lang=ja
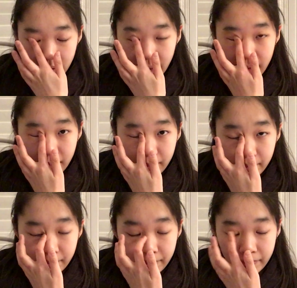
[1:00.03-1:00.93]
で
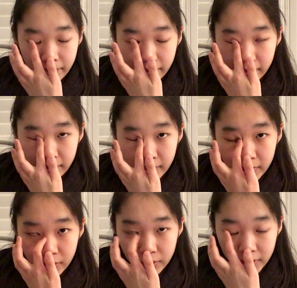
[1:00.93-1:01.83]

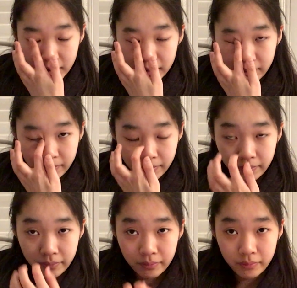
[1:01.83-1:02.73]
少し
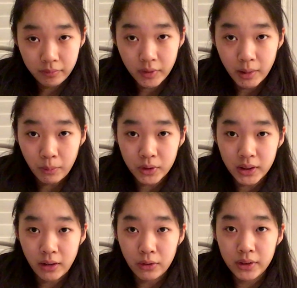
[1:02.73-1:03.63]
気持ち
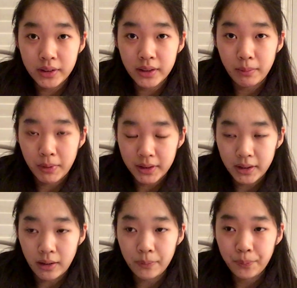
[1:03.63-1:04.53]
が落ち着きました